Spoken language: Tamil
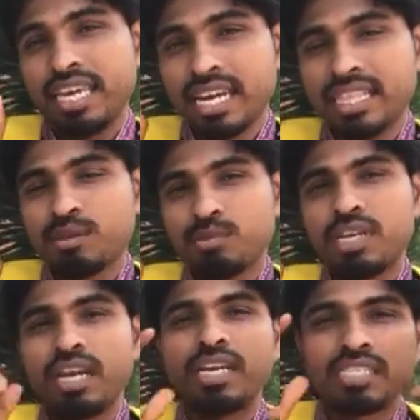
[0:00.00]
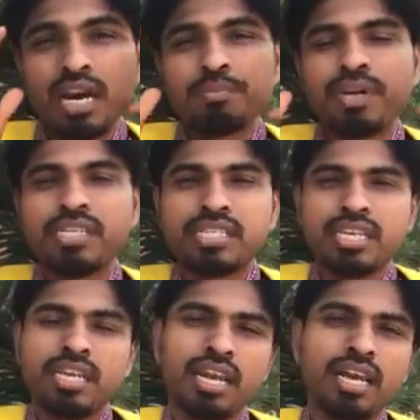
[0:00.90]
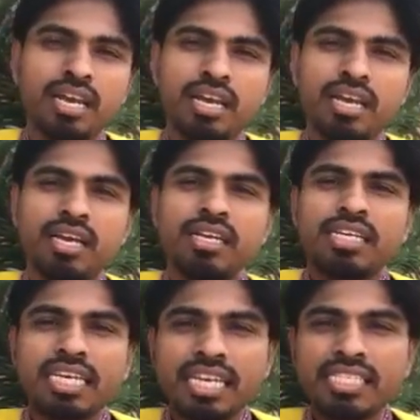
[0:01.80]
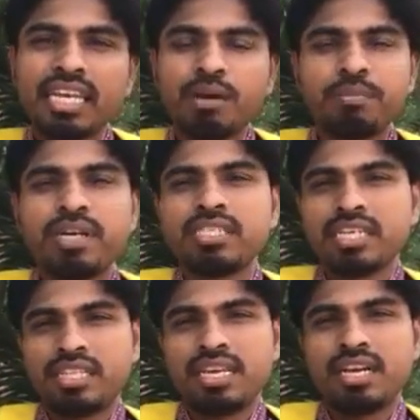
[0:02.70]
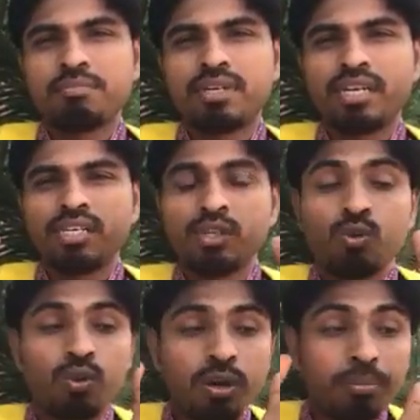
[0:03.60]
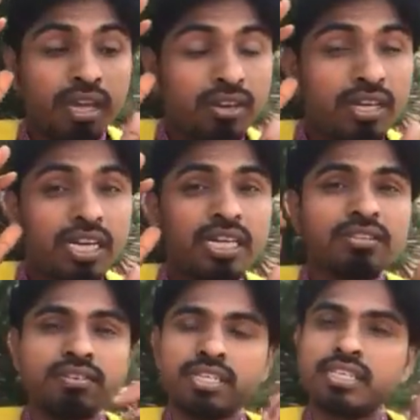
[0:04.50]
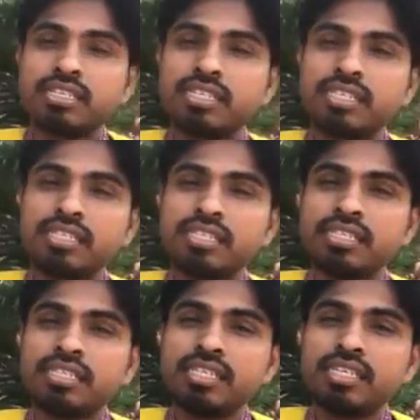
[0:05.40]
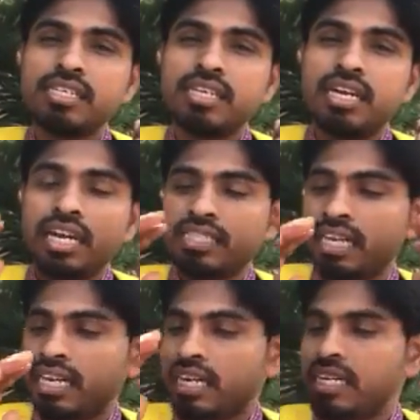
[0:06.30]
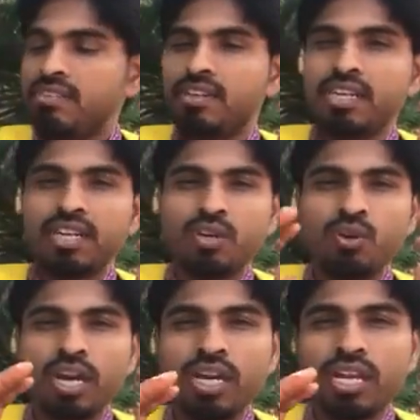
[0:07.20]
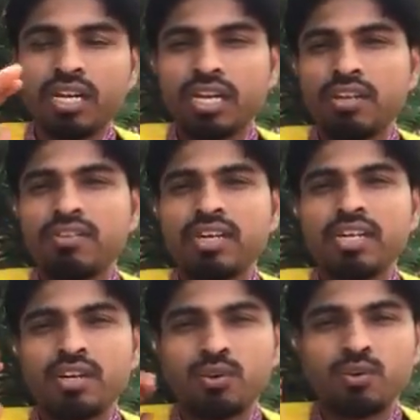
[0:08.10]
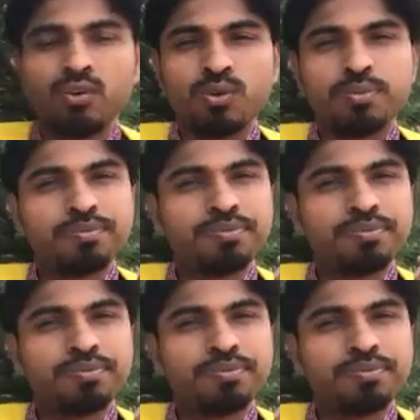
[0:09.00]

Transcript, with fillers: ஏன் ரத்தம் சரியில்லை சாப்பாடு சரியில்லை ஏன் சாப்பாடு சக்தி ஆக மாட்டேங்குது உடம்புல ஏற்கனவே கழிவு இருக்குது ரசாயன கழிவு எடுக்கணும் கல்லீரல் கழிவு எடுக்கணும்